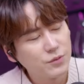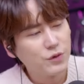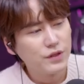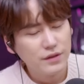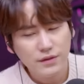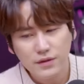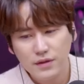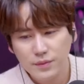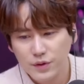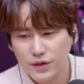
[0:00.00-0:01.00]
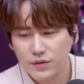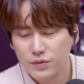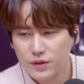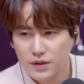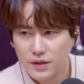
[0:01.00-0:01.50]
습관이 흔들리면
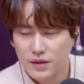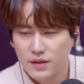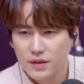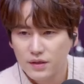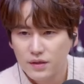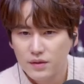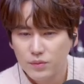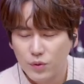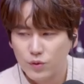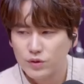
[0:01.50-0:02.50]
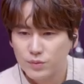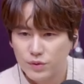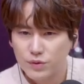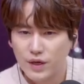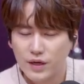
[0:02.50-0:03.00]
안 돼. 보고
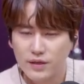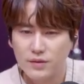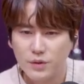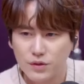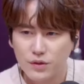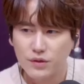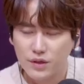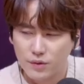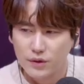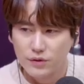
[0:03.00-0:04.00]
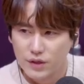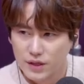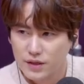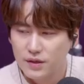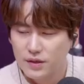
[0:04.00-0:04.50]
싶어도 약해지면 절대로 안 돼.